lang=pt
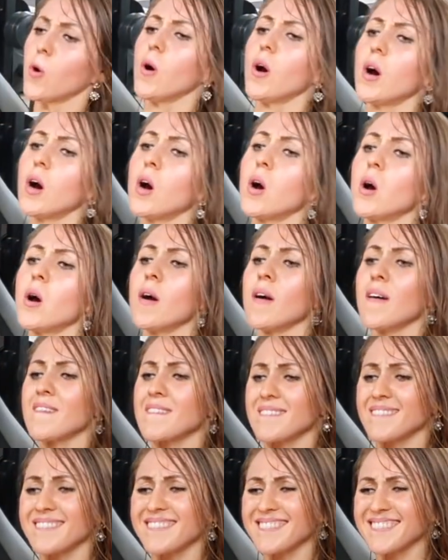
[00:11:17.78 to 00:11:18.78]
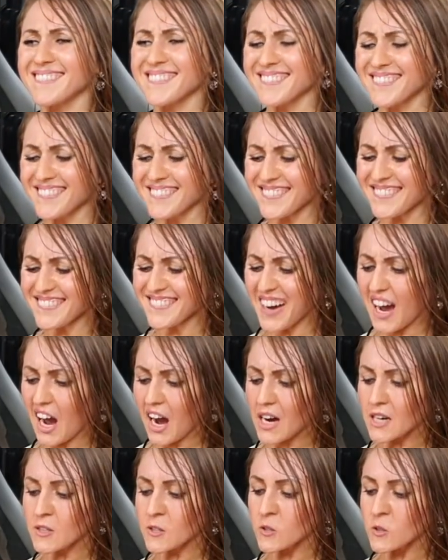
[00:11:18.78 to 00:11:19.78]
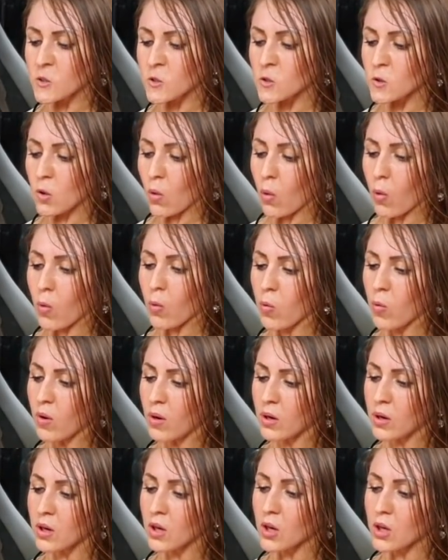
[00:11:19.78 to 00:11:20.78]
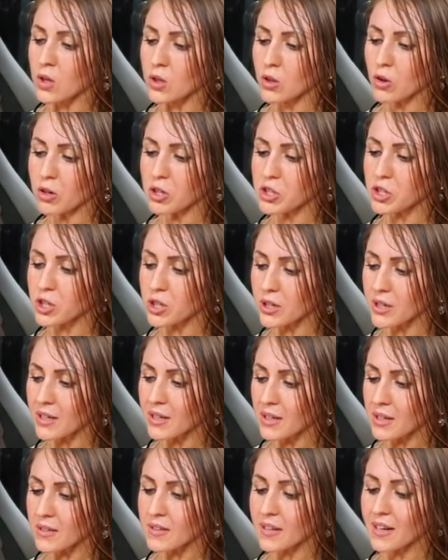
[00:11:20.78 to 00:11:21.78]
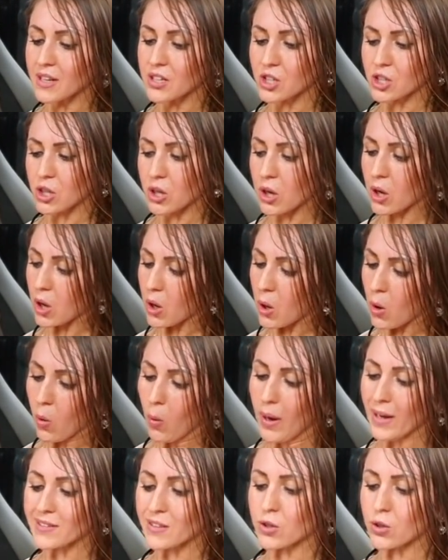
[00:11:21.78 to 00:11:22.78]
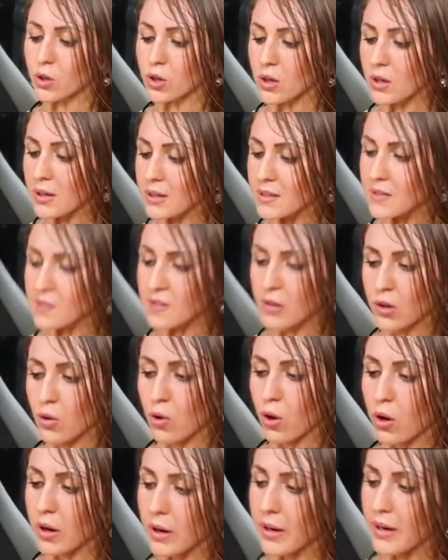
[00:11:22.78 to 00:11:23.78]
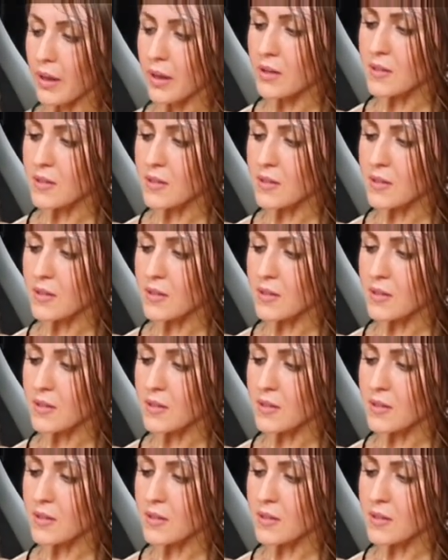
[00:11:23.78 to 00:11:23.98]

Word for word: dar o teu melhor e, e tentares enganar o músculo. Podes ter fazer